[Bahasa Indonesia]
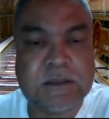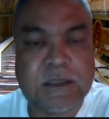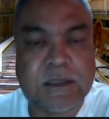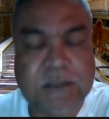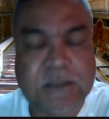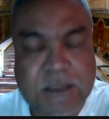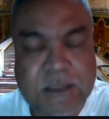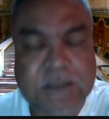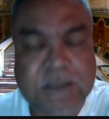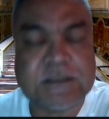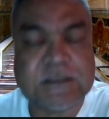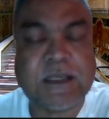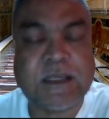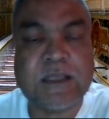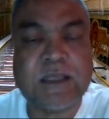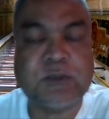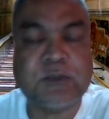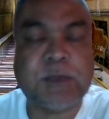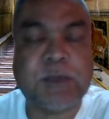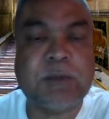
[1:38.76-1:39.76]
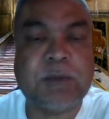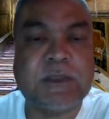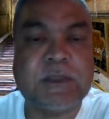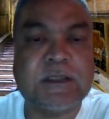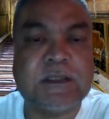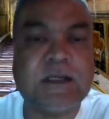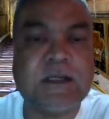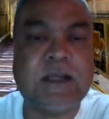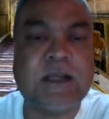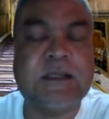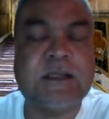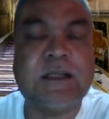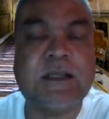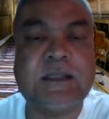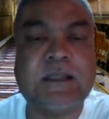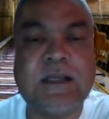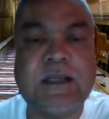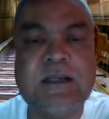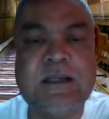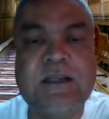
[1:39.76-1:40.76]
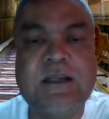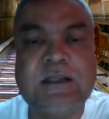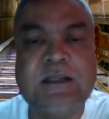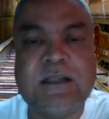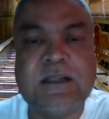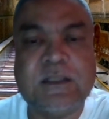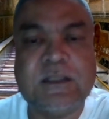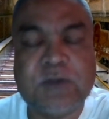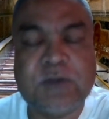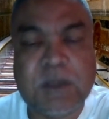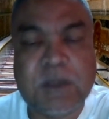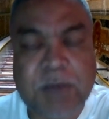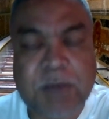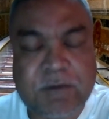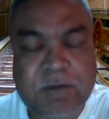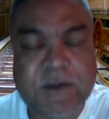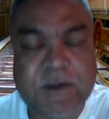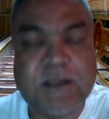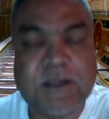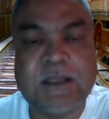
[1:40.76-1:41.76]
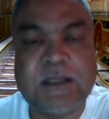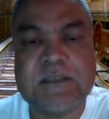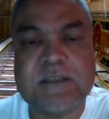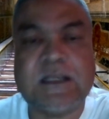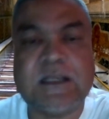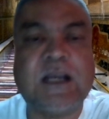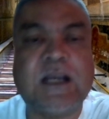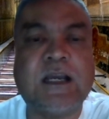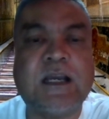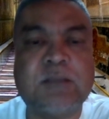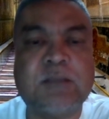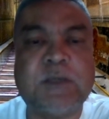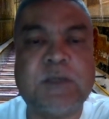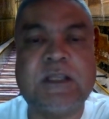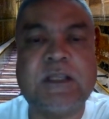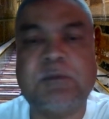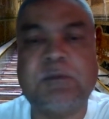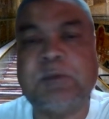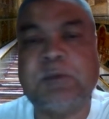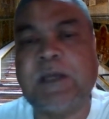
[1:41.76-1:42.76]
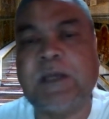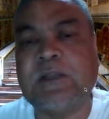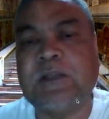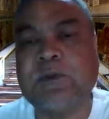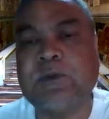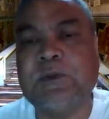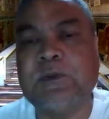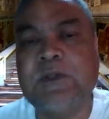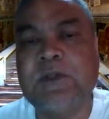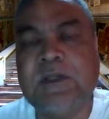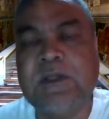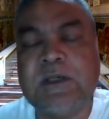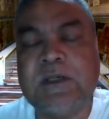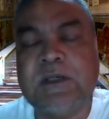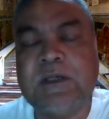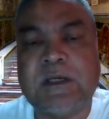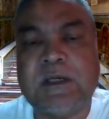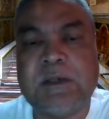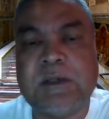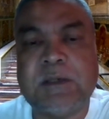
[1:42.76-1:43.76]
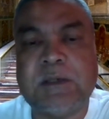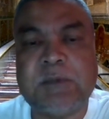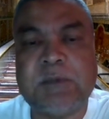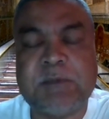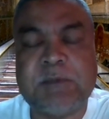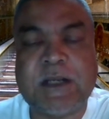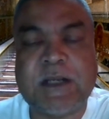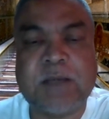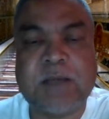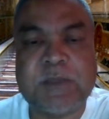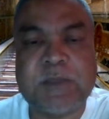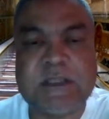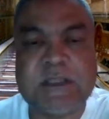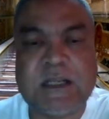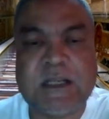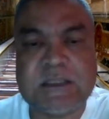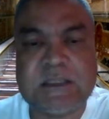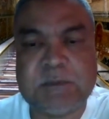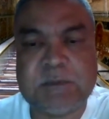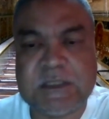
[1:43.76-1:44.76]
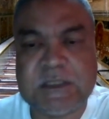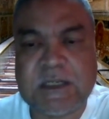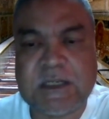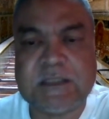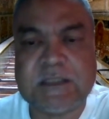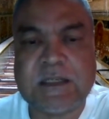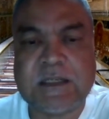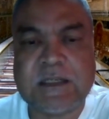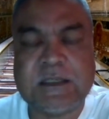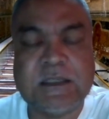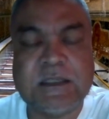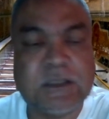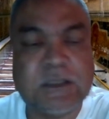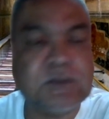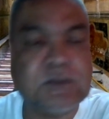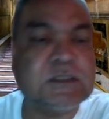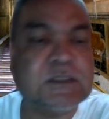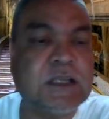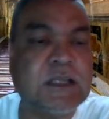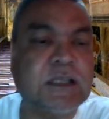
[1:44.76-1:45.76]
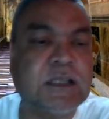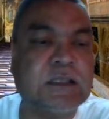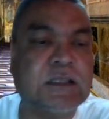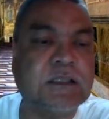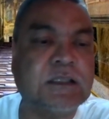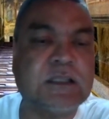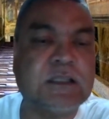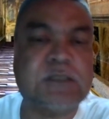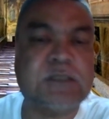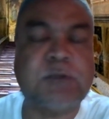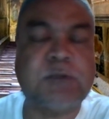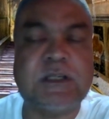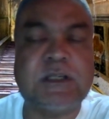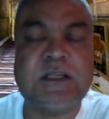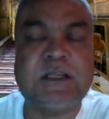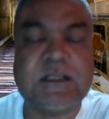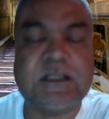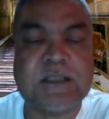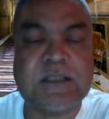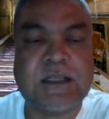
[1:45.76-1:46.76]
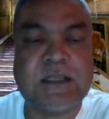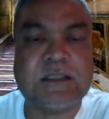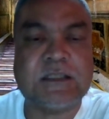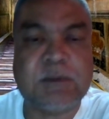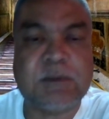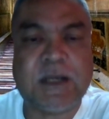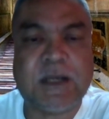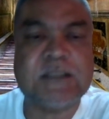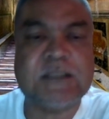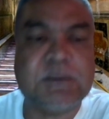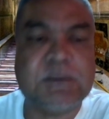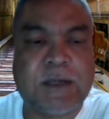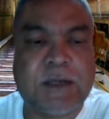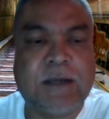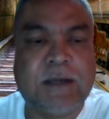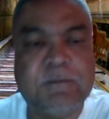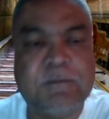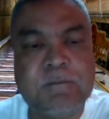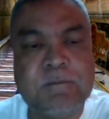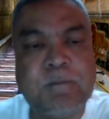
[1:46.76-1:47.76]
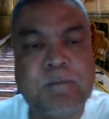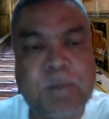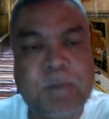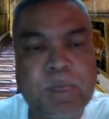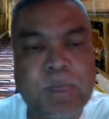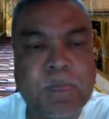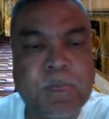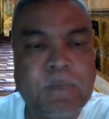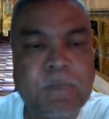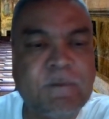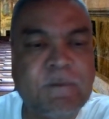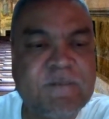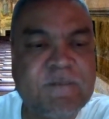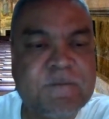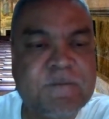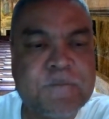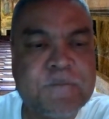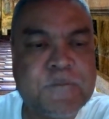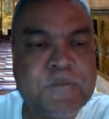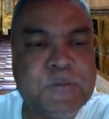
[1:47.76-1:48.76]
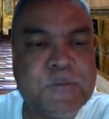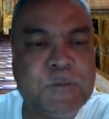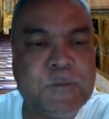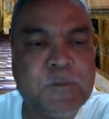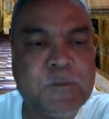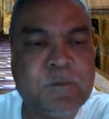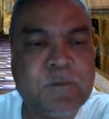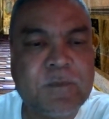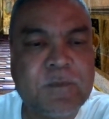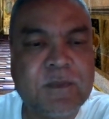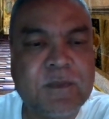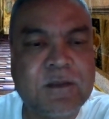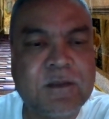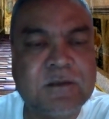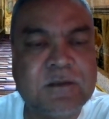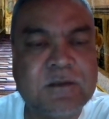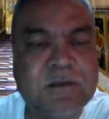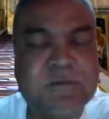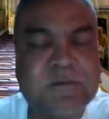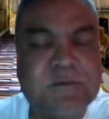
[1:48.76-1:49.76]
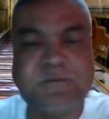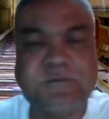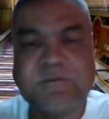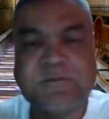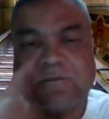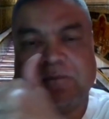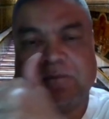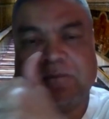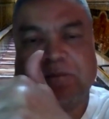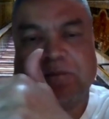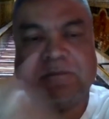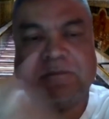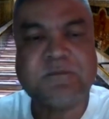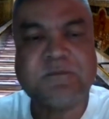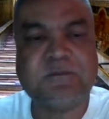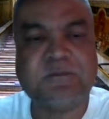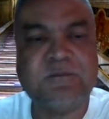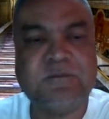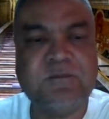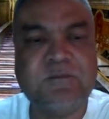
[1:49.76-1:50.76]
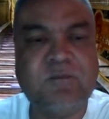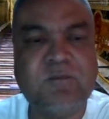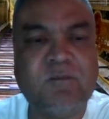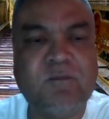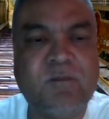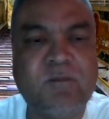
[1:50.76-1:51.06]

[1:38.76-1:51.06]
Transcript: yang di atas saya yaitu Pak Peter Hadinata dan juga Pak Freddy yang sangat banyak membantu uh, memberikan penjelasan-penjelasan. Itu sedikit komentar saya. Terima kasih Pak. Thank you, Oke, terima kasih. Luar biasa Pak Peternya.